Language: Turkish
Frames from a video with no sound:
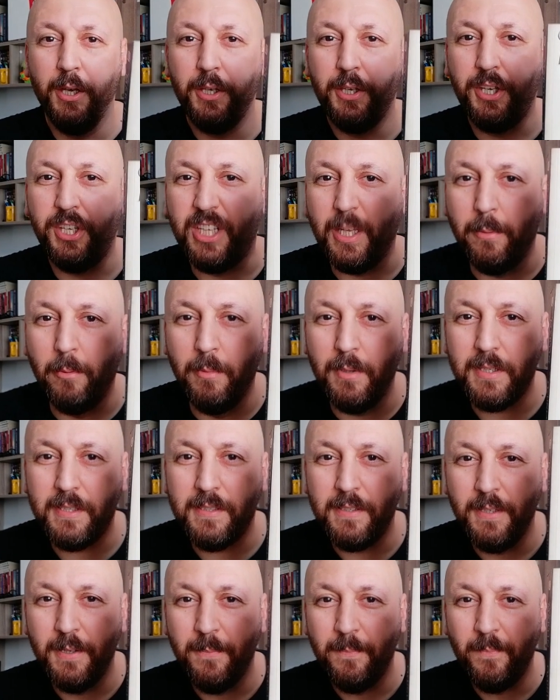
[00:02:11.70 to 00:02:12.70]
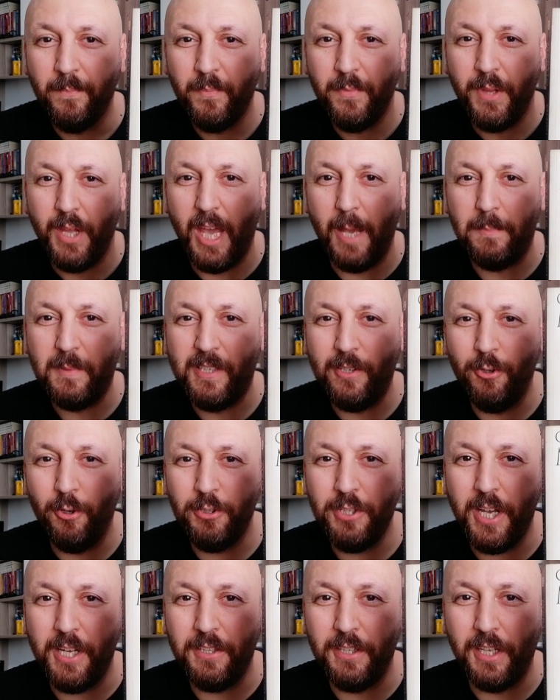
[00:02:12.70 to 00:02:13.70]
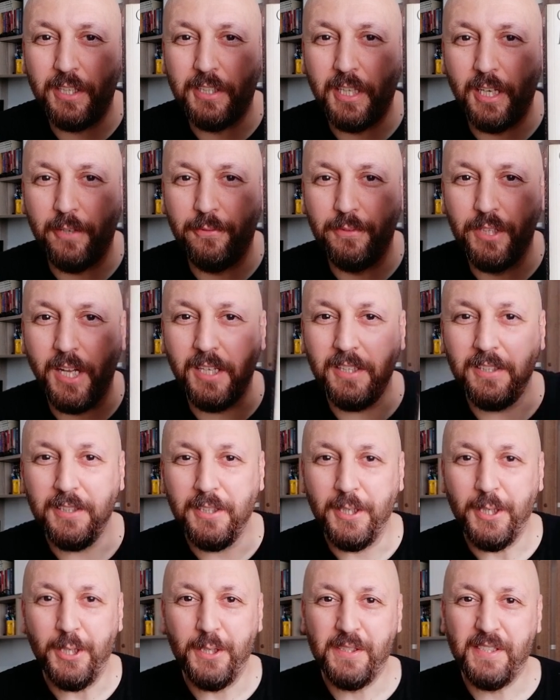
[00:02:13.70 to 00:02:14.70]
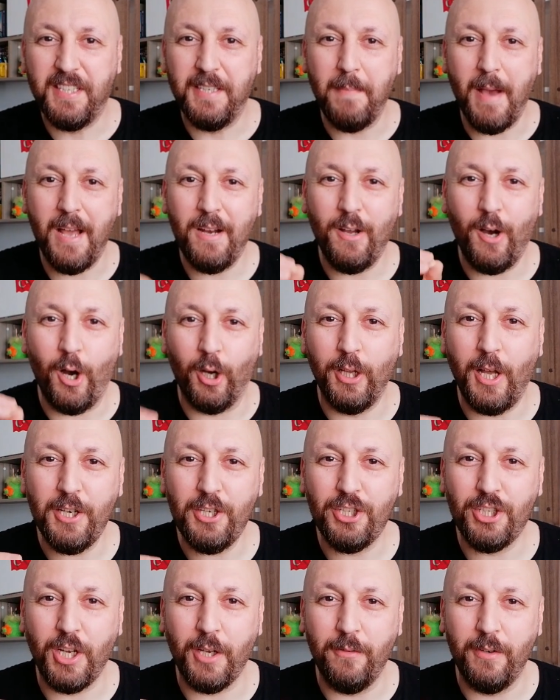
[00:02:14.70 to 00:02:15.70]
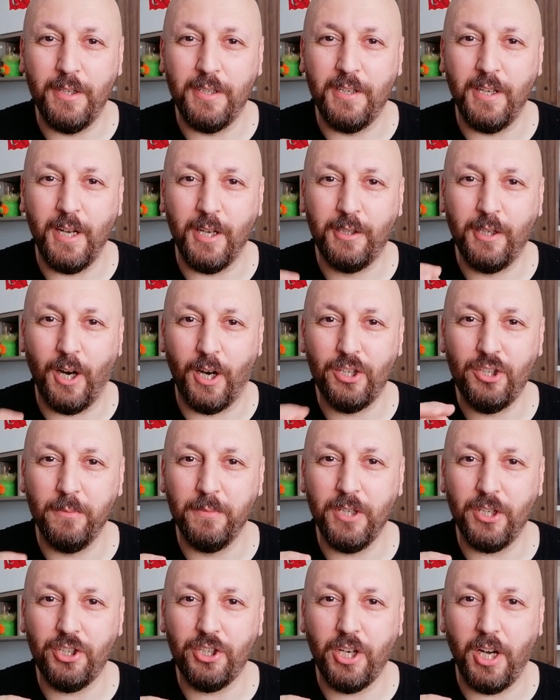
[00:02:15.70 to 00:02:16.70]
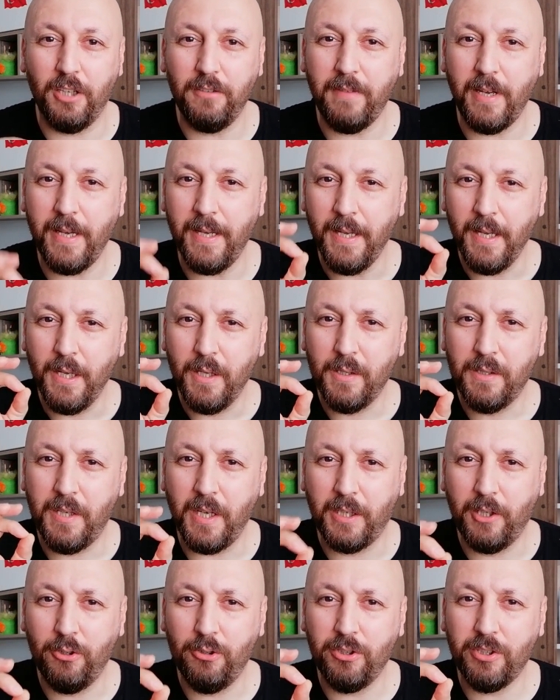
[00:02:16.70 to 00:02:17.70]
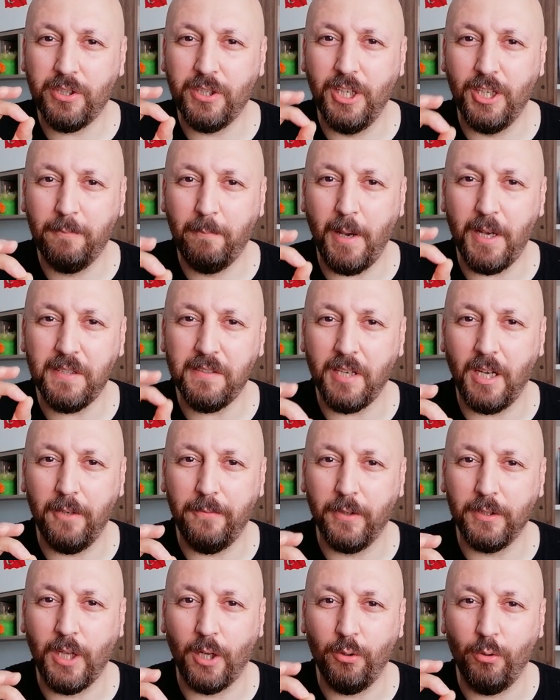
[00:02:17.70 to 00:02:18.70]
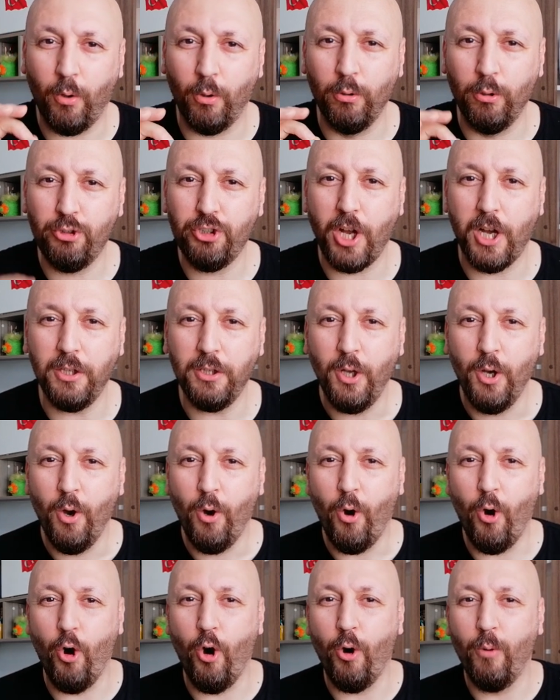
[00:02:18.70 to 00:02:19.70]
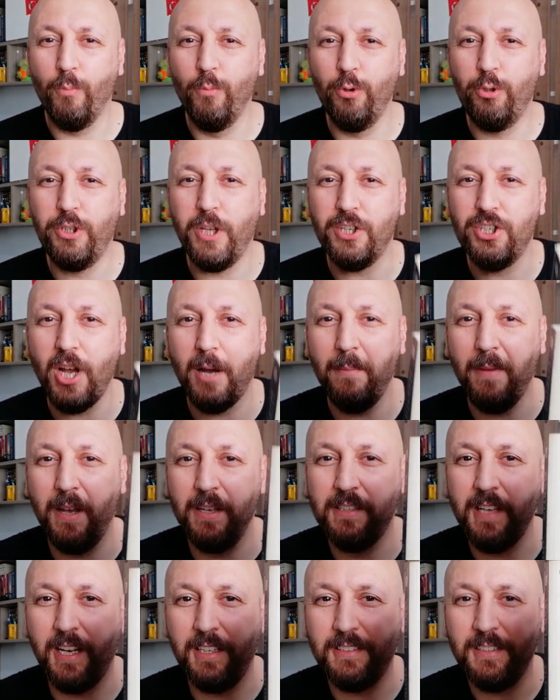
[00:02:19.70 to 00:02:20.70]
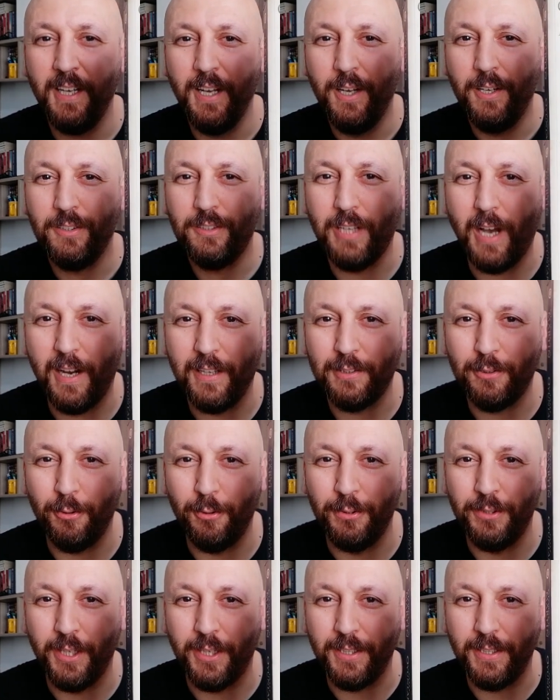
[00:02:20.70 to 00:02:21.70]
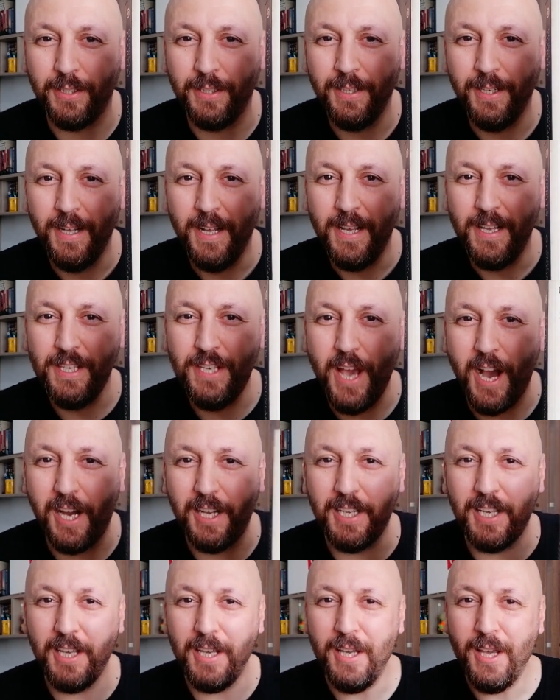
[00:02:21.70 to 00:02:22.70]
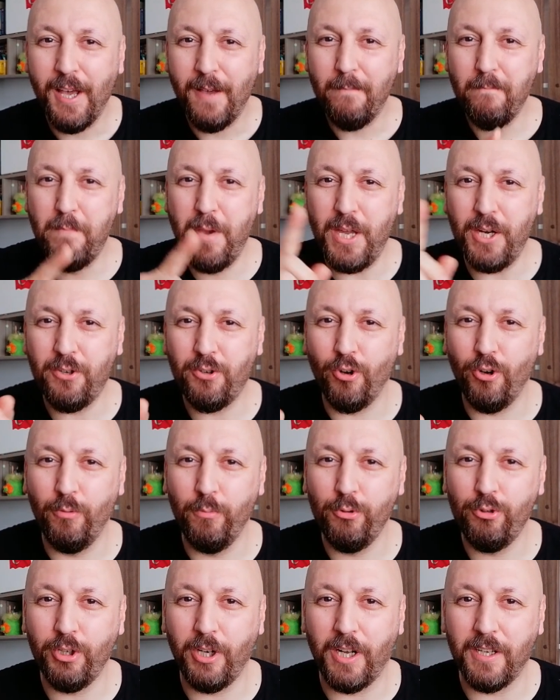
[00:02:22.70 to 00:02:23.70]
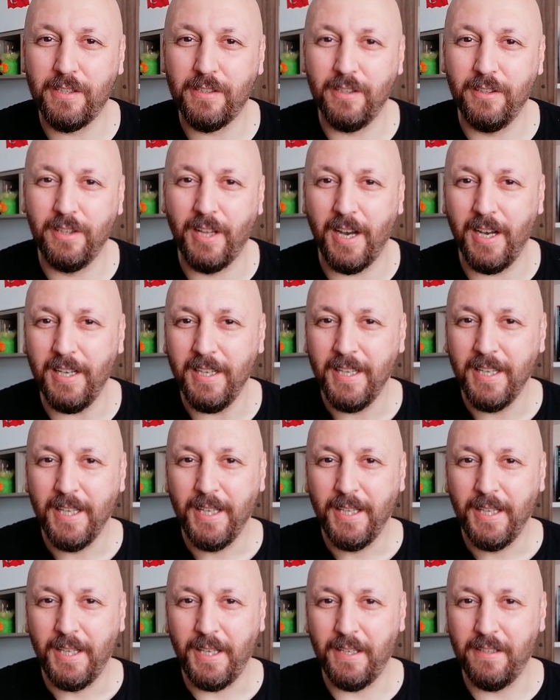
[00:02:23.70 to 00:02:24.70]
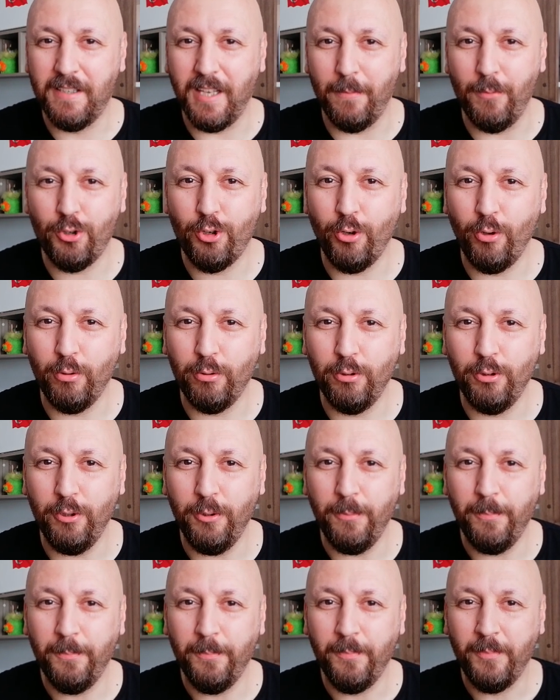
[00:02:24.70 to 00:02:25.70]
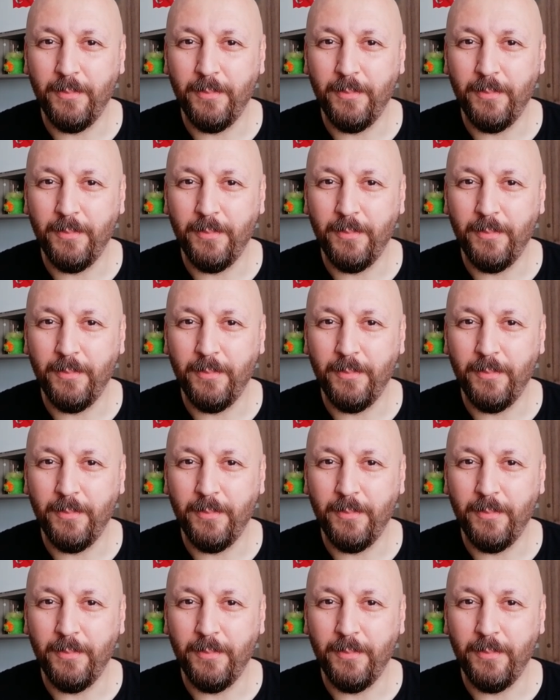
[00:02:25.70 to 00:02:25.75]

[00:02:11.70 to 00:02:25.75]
Kitabımız Epsilon yayınları tarafından Sibel Alaş çevresiyle karşımıza çıkan ve 845 sayfadan oluşan o muhteşem eser Taht Oyunları. Yani birçoğumuzun aslında izlemiş olduğu